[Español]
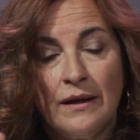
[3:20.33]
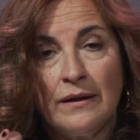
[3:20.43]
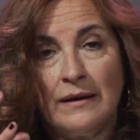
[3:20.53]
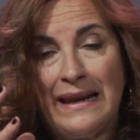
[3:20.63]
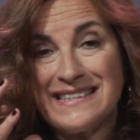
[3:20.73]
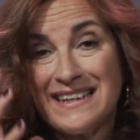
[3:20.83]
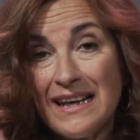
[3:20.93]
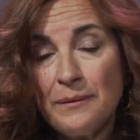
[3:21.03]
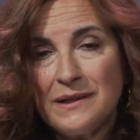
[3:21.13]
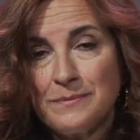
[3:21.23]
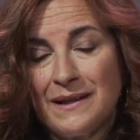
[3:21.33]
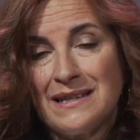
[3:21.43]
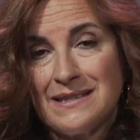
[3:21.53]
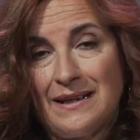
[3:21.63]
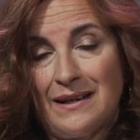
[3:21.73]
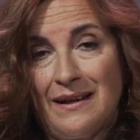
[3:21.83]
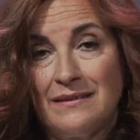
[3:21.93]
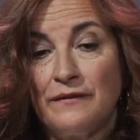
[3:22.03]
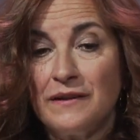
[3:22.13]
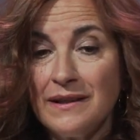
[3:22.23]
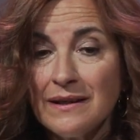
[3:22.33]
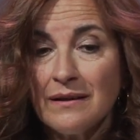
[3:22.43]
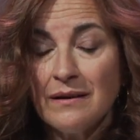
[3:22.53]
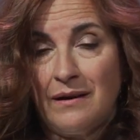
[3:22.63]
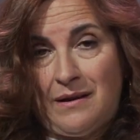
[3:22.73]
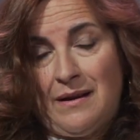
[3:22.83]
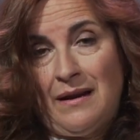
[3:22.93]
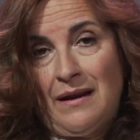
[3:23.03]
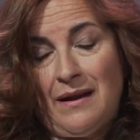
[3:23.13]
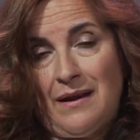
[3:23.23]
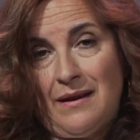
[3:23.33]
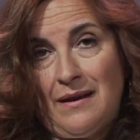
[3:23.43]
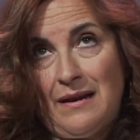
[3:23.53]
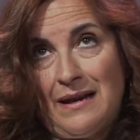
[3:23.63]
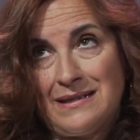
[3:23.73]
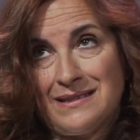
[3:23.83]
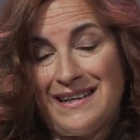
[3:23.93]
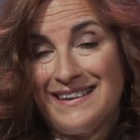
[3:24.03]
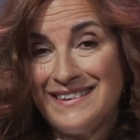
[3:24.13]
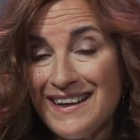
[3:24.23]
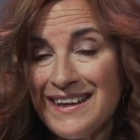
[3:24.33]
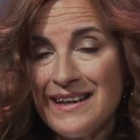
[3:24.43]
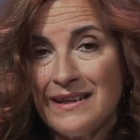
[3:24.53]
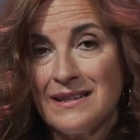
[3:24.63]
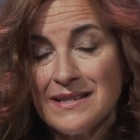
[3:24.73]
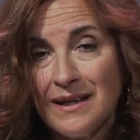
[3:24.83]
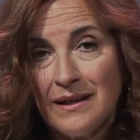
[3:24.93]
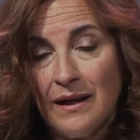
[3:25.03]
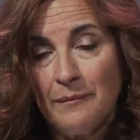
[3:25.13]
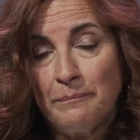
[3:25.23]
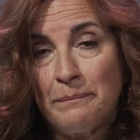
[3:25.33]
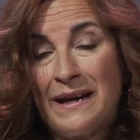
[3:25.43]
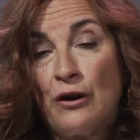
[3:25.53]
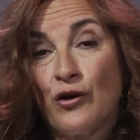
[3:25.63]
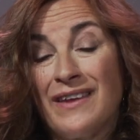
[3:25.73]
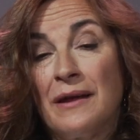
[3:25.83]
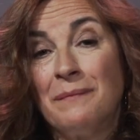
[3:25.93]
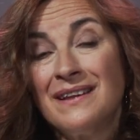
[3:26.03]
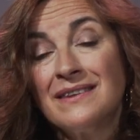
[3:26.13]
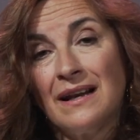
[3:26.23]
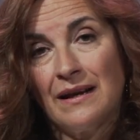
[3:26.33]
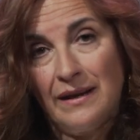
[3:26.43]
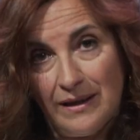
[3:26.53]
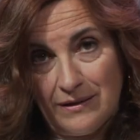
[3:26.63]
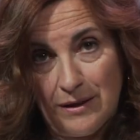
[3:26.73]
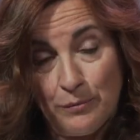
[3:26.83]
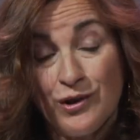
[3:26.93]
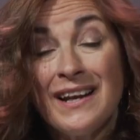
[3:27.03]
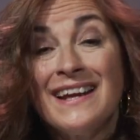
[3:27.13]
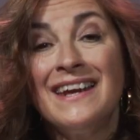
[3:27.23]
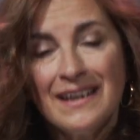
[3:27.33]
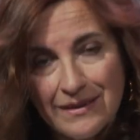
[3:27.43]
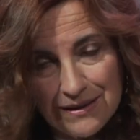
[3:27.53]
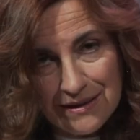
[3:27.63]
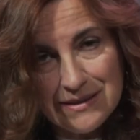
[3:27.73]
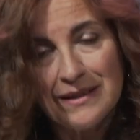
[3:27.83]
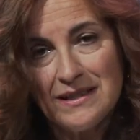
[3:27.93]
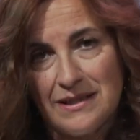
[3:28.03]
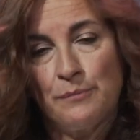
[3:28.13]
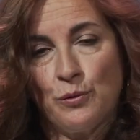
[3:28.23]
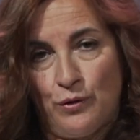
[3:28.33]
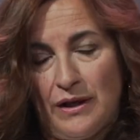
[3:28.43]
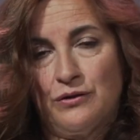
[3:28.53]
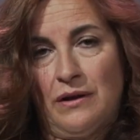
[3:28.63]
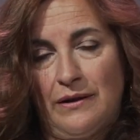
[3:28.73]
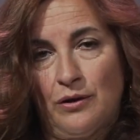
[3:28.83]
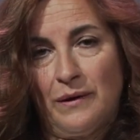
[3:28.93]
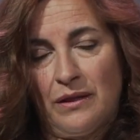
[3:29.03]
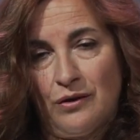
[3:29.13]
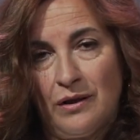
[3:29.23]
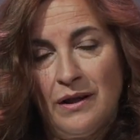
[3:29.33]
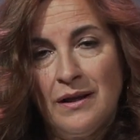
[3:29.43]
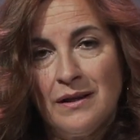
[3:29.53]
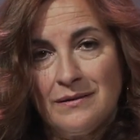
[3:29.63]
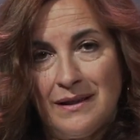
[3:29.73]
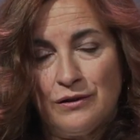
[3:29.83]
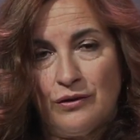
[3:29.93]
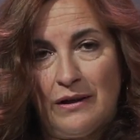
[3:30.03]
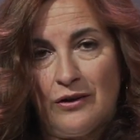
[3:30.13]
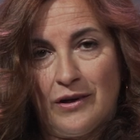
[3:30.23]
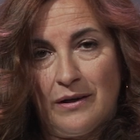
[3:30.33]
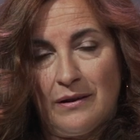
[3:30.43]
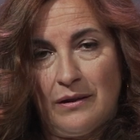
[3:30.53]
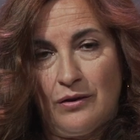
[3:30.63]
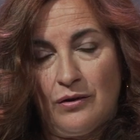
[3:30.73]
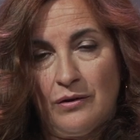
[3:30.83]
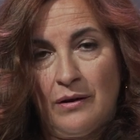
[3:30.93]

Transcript: las claves van a estar en definir eh, la estrategia necesaria para lo que demanda el cliente, porque el cliente es el que está provocando la innovación dentro de la organización.